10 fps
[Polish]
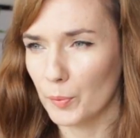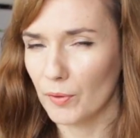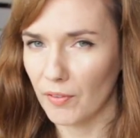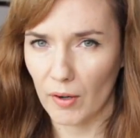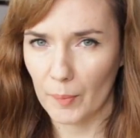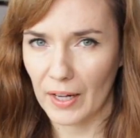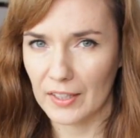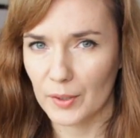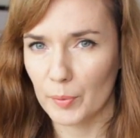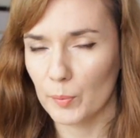próbowałam,
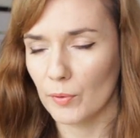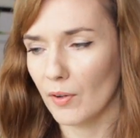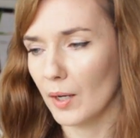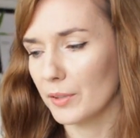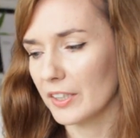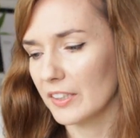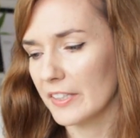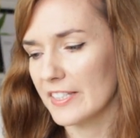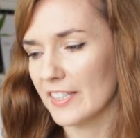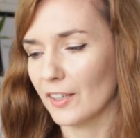ale nie próbowałam nigdy
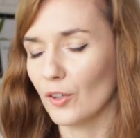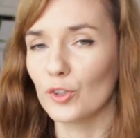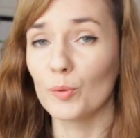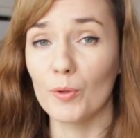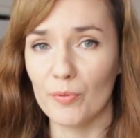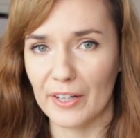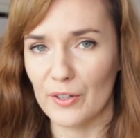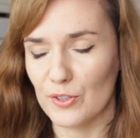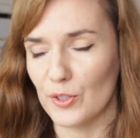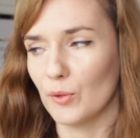nic takiego
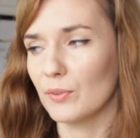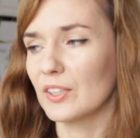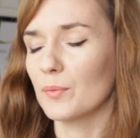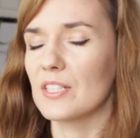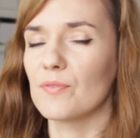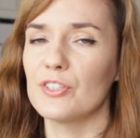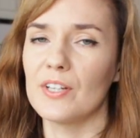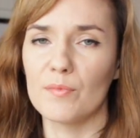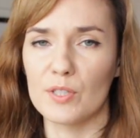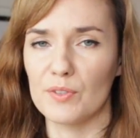domowego z nią. Natomiast
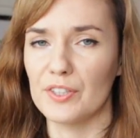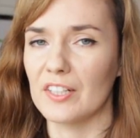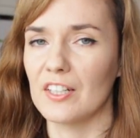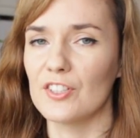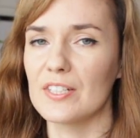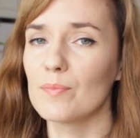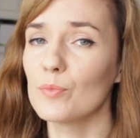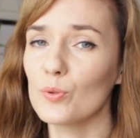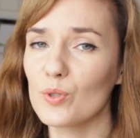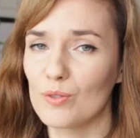widziałam, że w internecie jest
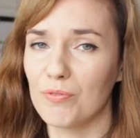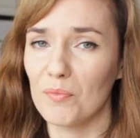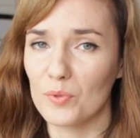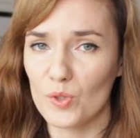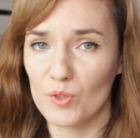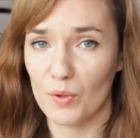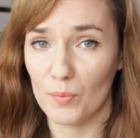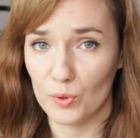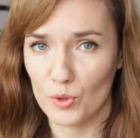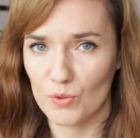mnóstwo,
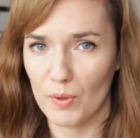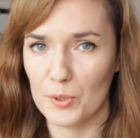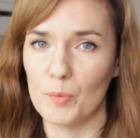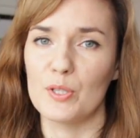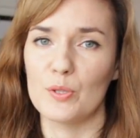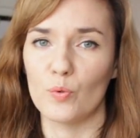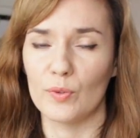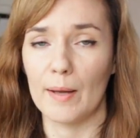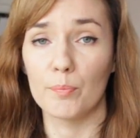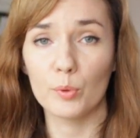mnóstwo, mnóstwo
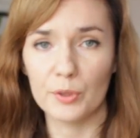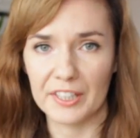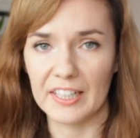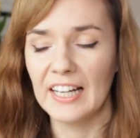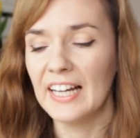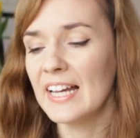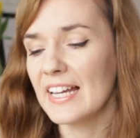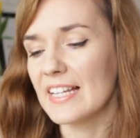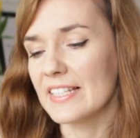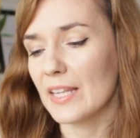przepisów na pudding
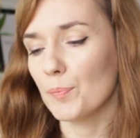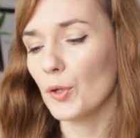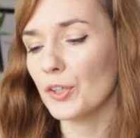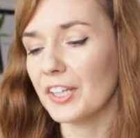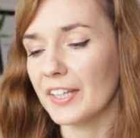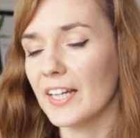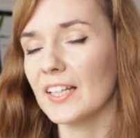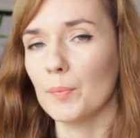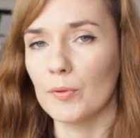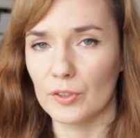e, z tapioki i
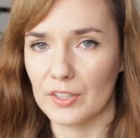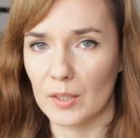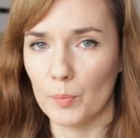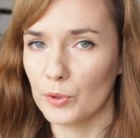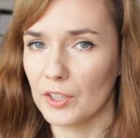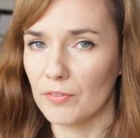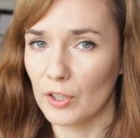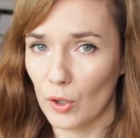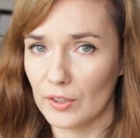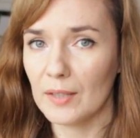ja na pewno taki pudding
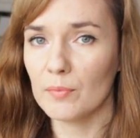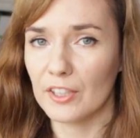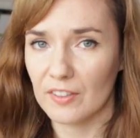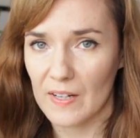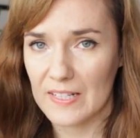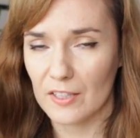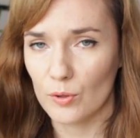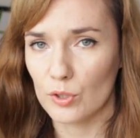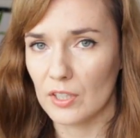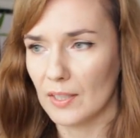wykonam. Teraz,
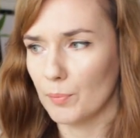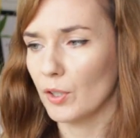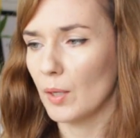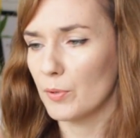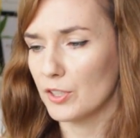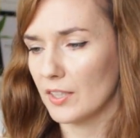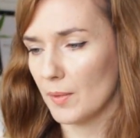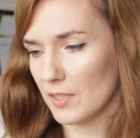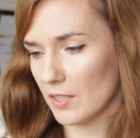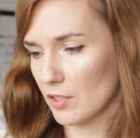kiedy już tę tapiokę
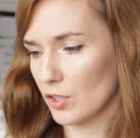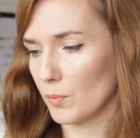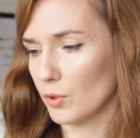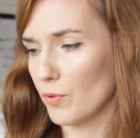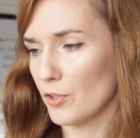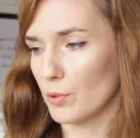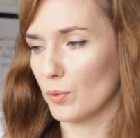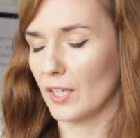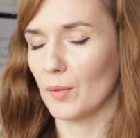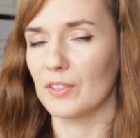posiadam, zaraz też ją otworzę
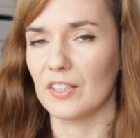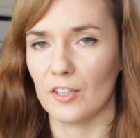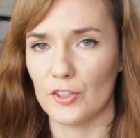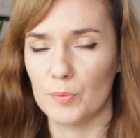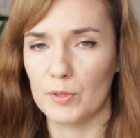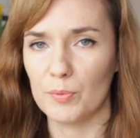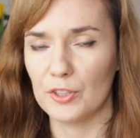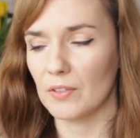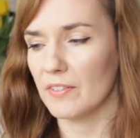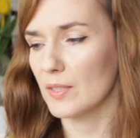tutaj, jak będę kręcić
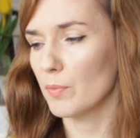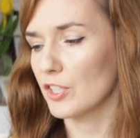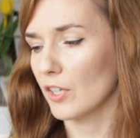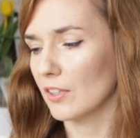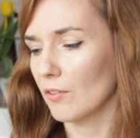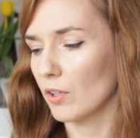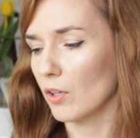przebitki, więc zobaczę jak ona